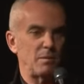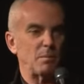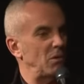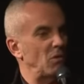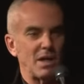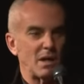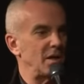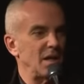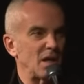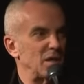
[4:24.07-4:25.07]
proprio non erano
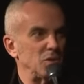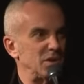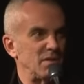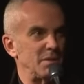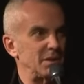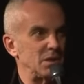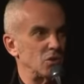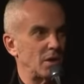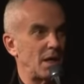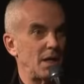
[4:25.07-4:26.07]
in grado emotivamente di
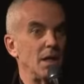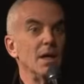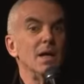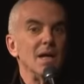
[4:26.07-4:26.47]
giocare lì